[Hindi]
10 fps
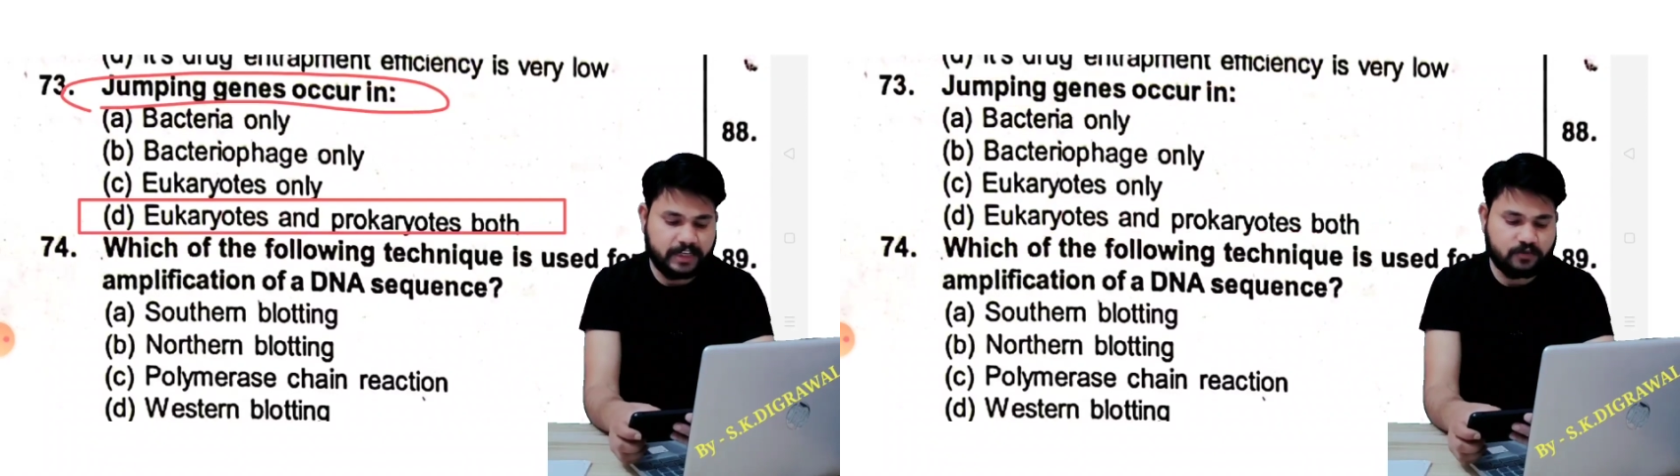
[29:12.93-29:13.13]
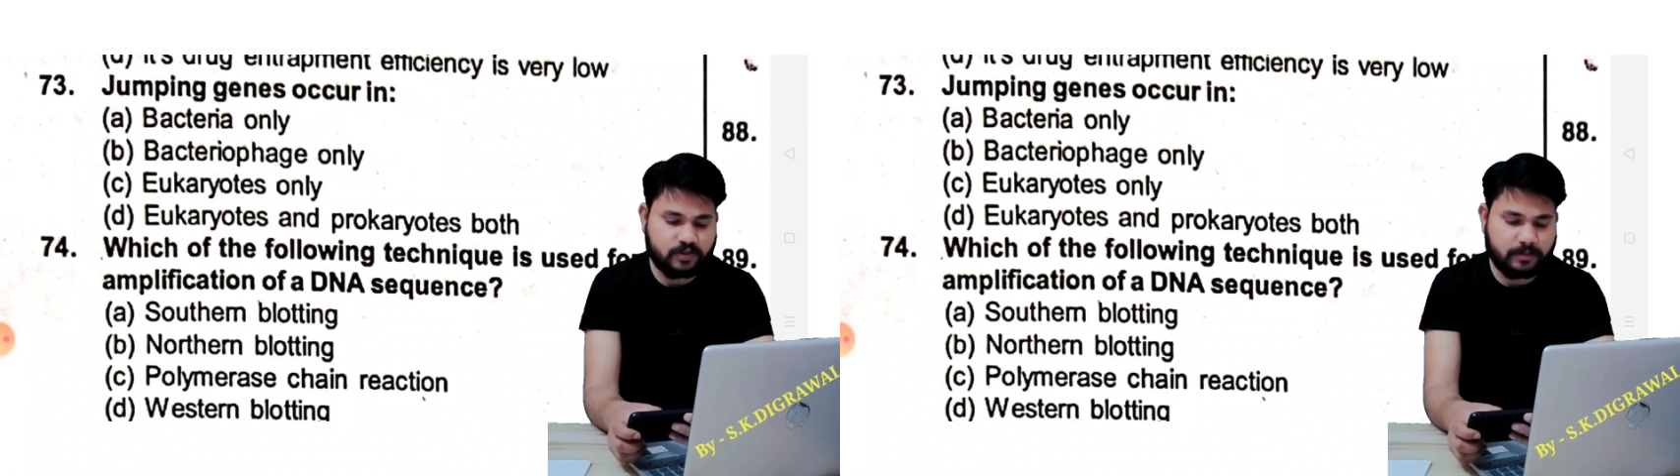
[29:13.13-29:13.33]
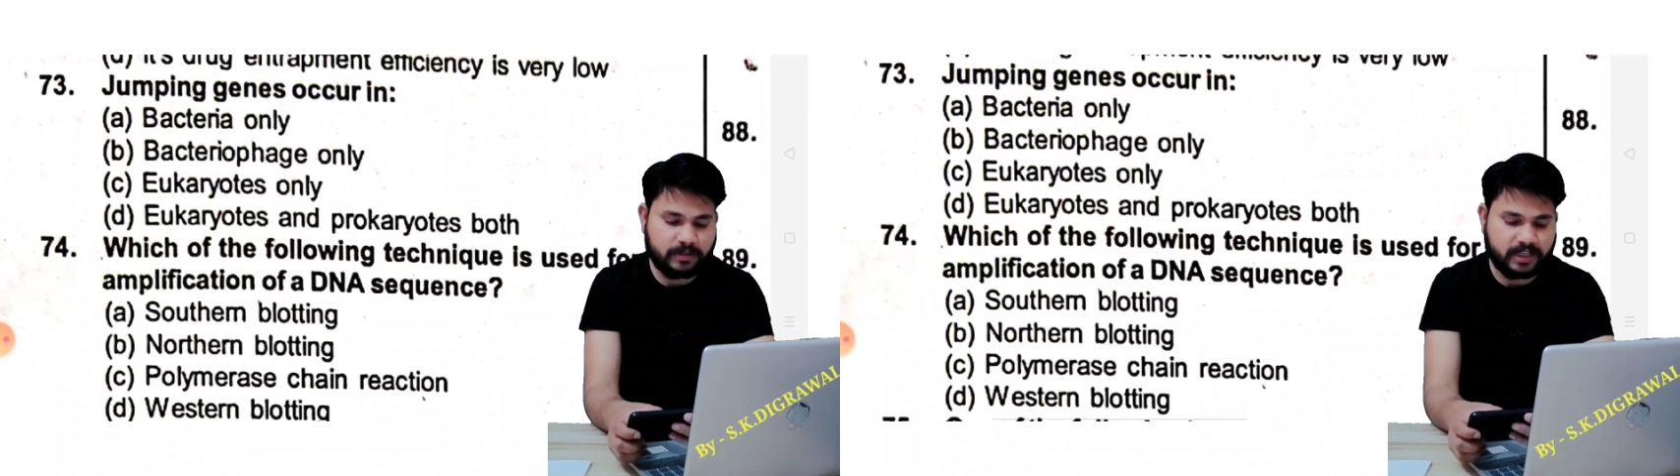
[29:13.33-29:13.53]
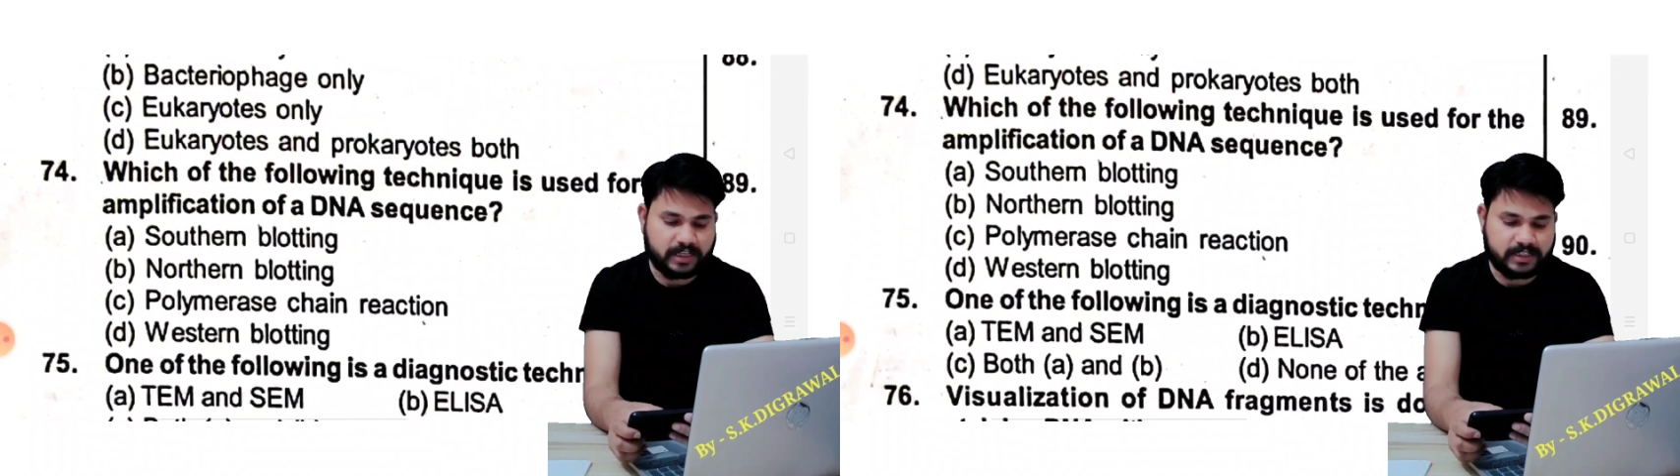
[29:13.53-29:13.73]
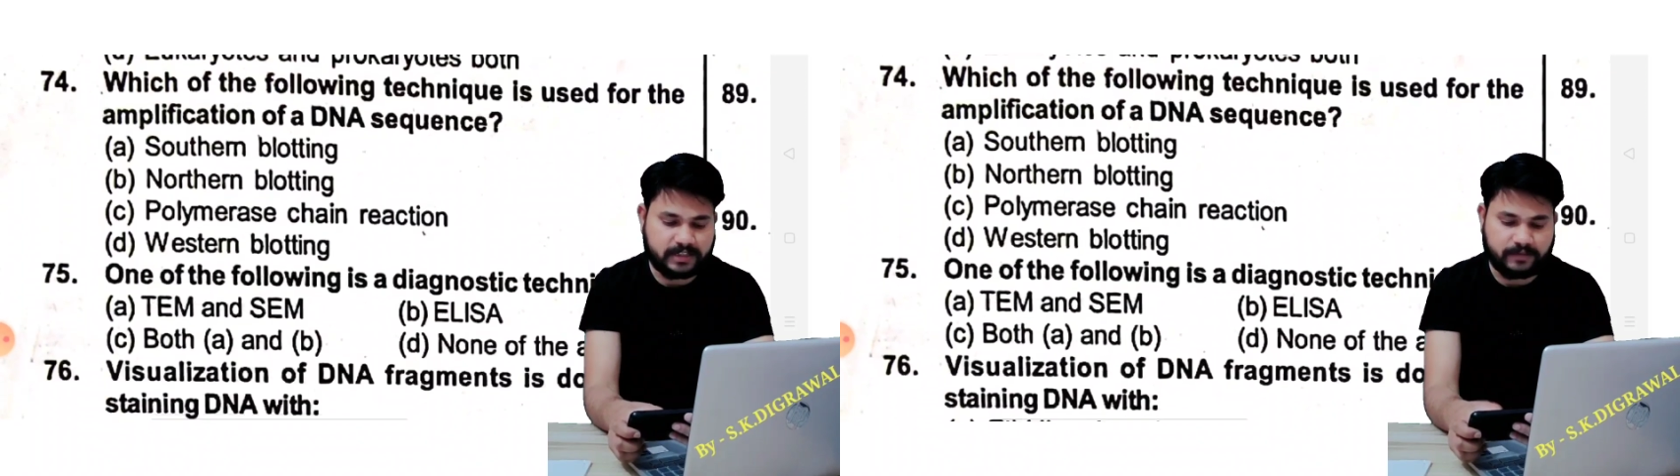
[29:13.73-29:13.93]
नेक्स्ट क्वेश्चन अपन
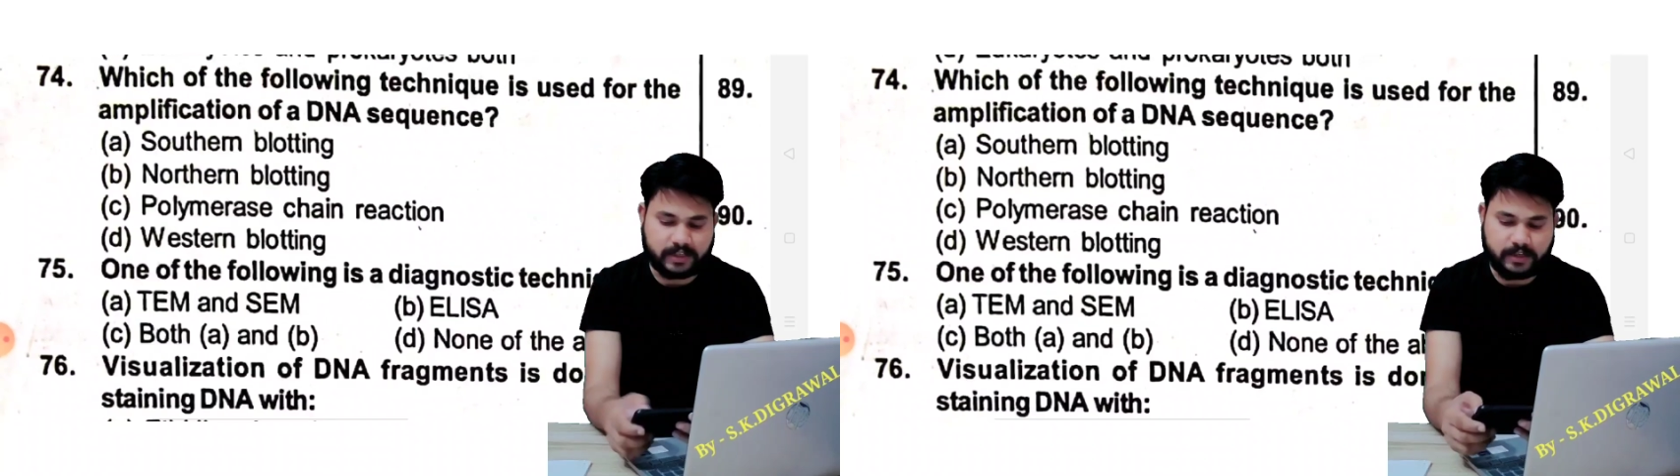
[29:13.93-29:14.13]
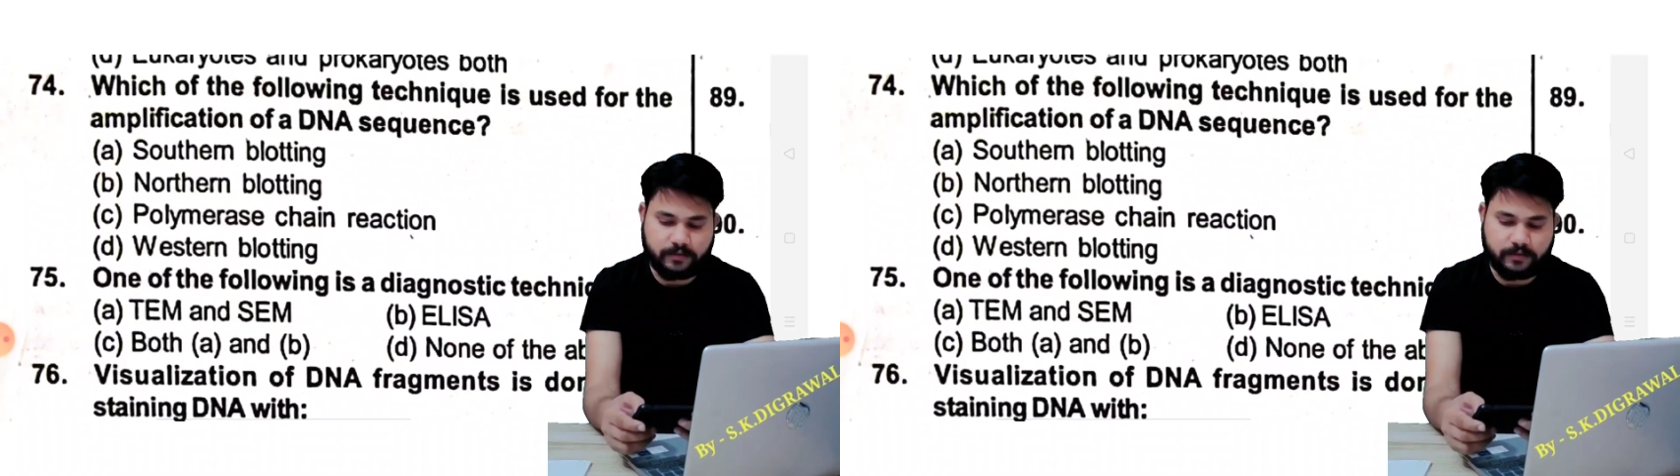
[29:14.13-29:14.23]
देखिए 74